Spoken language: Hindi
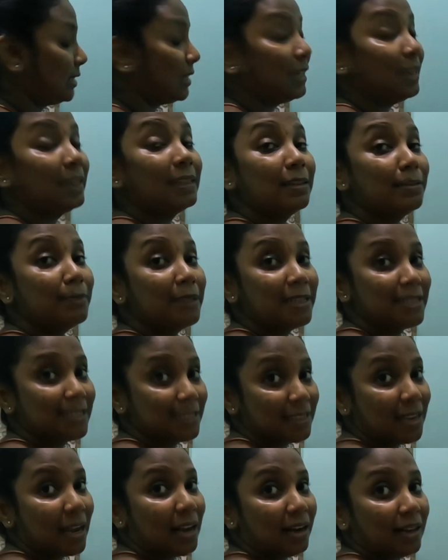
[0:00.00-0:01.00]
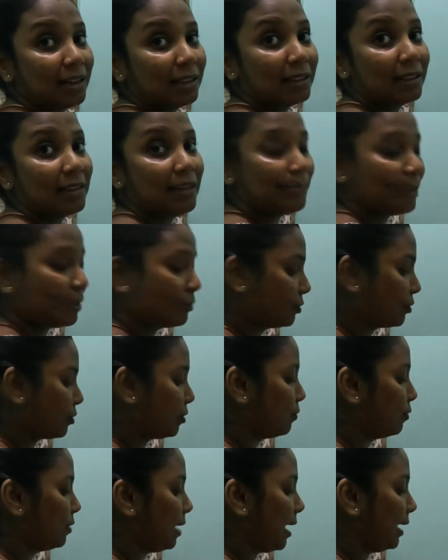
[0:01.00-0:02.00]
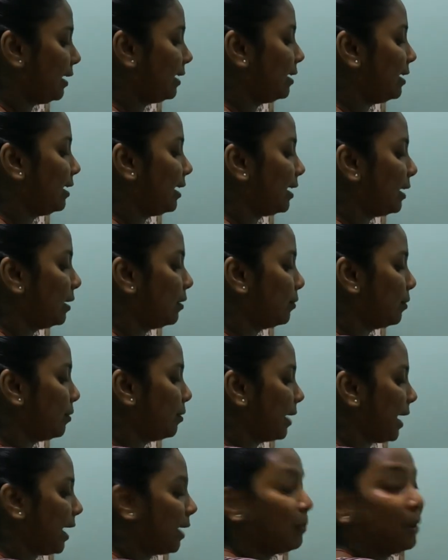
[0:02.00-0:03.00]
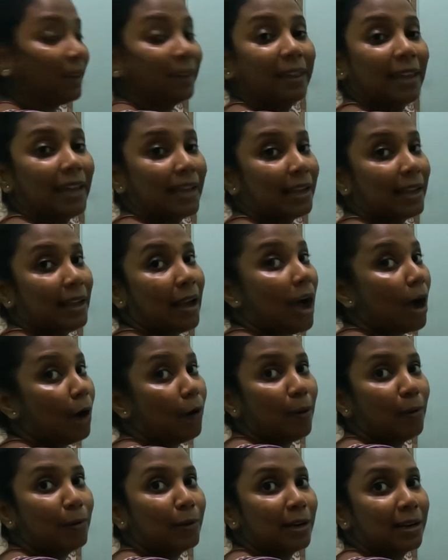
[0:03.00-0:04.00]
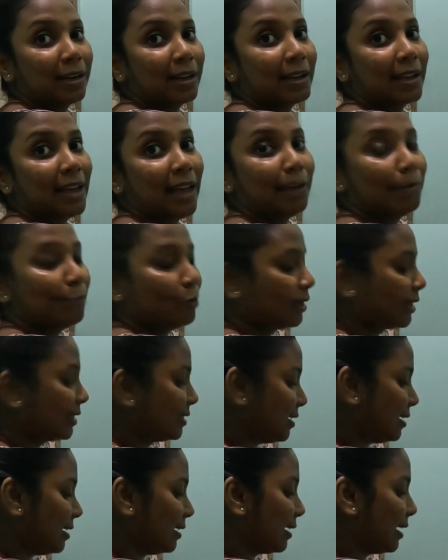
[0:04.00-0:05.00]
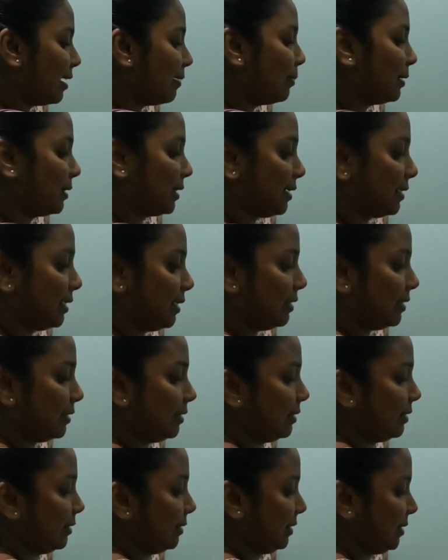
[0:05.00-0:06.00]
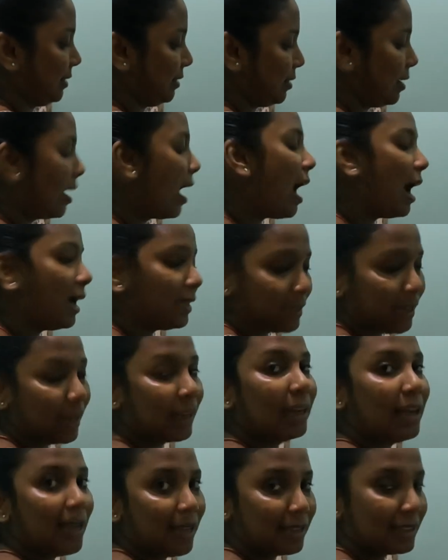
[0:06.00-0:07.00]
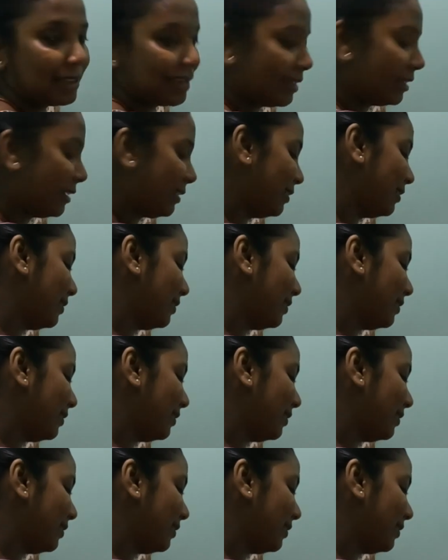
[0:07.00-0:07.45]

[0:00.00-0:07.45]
चीली जब नीचे जा रहा था ना मैं उसको बुलाई लेकिन वो एक बार देख के आओ करके क्या बोल के चला गया पता नहीं हाँ। आ तो आएगा आएगा